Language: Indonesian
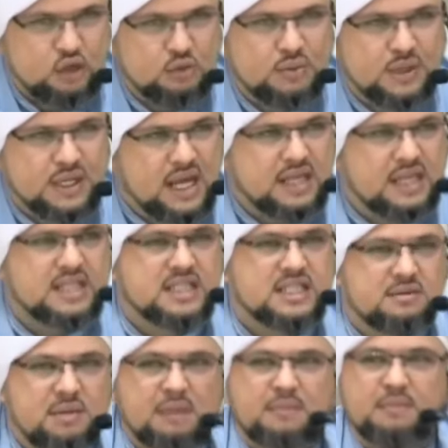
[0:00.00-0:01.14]
menjadi
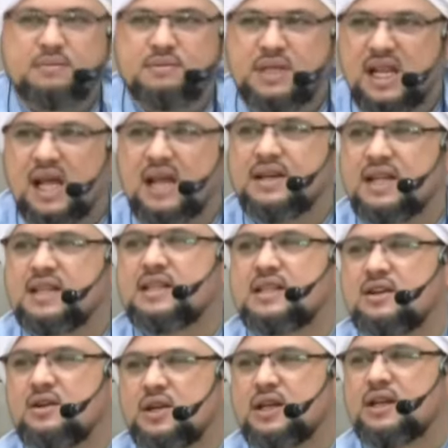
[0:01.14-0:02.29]
sebab dilaknat
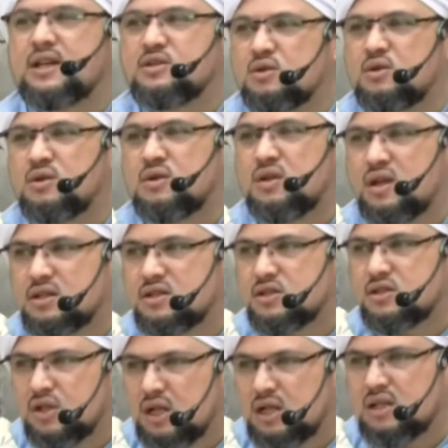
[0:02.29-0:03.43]
oleh Rasulullah
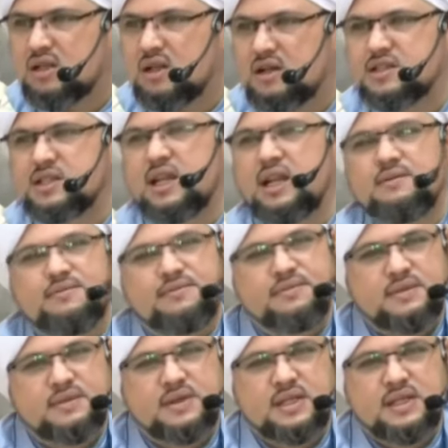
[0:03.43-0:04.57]
sallallahu alaihi wasallam.
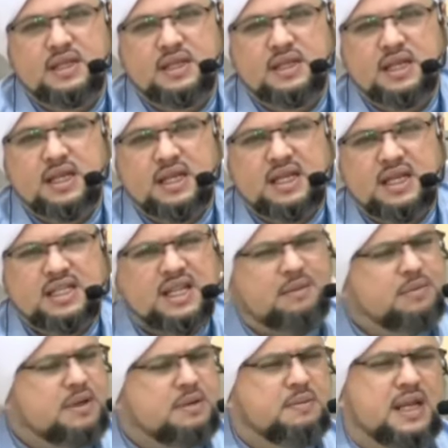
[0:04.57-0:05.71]

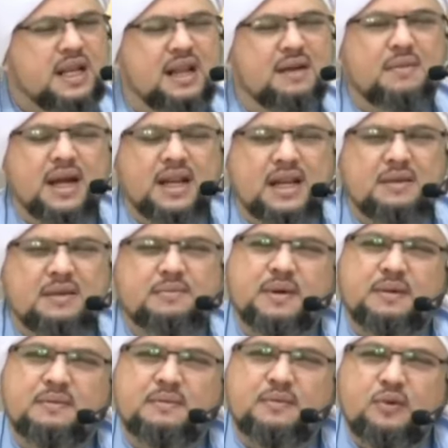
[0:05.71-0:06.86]
Tapi bila mana
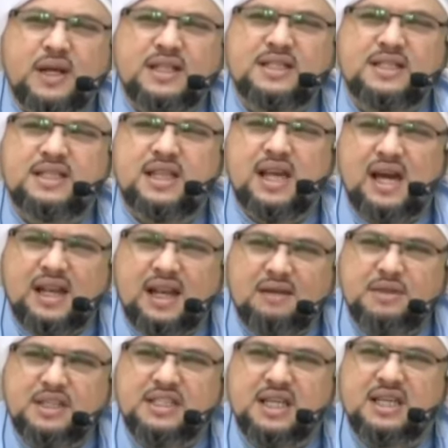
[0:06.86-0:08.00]
perempuan ziarah
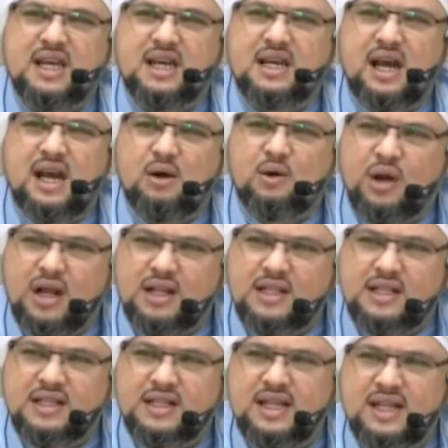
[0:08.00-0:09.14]
bisa jaga
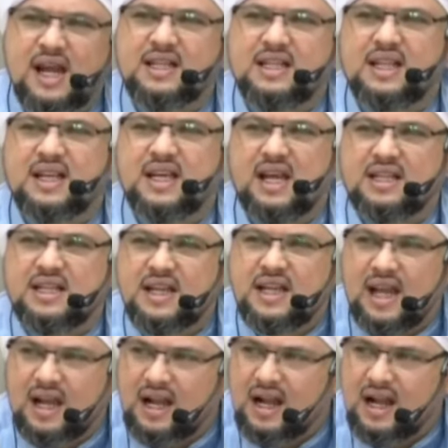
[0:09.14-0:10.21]
aurat, enggak teriak-teriak,